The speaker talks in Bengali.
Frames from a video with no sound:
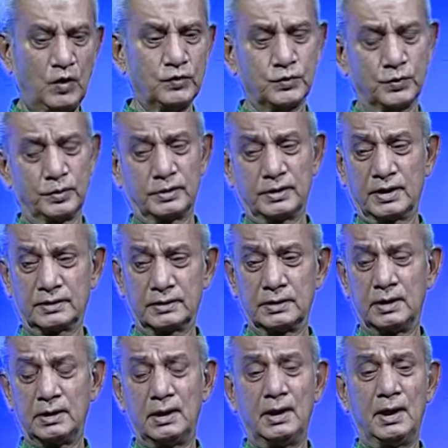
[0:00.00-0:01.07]
শুটিং দেখতে
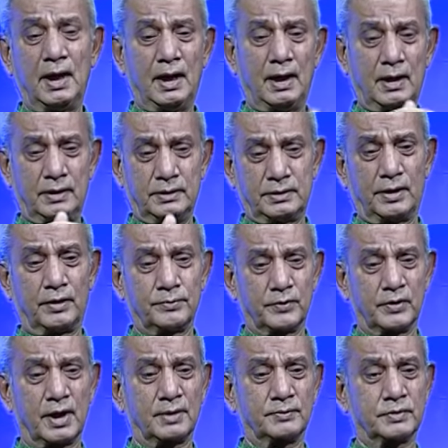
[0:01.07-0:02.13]
যাওয়ার
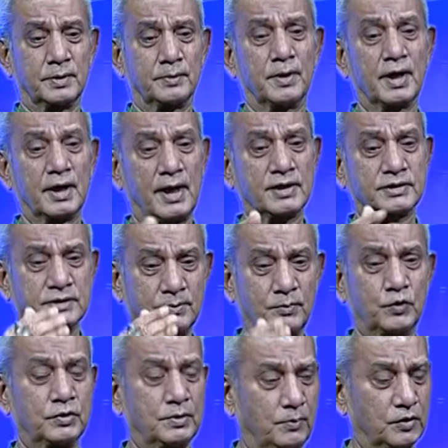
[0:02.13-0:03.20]
পরে এক বছর আরে আসছেন
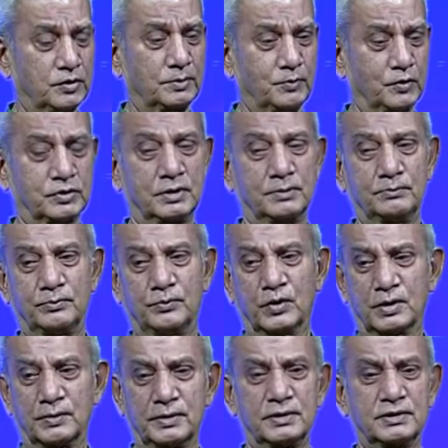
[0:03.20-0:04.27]
বসেন বসেন বসেন
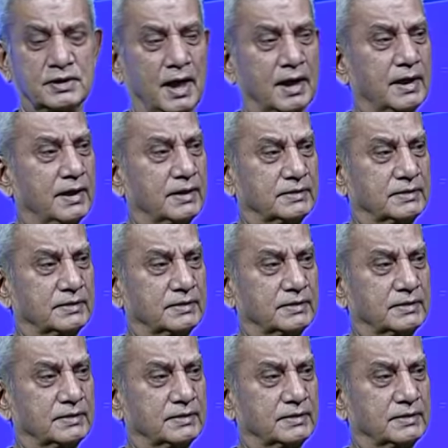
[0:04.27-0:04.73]
বসে পরে চা খাই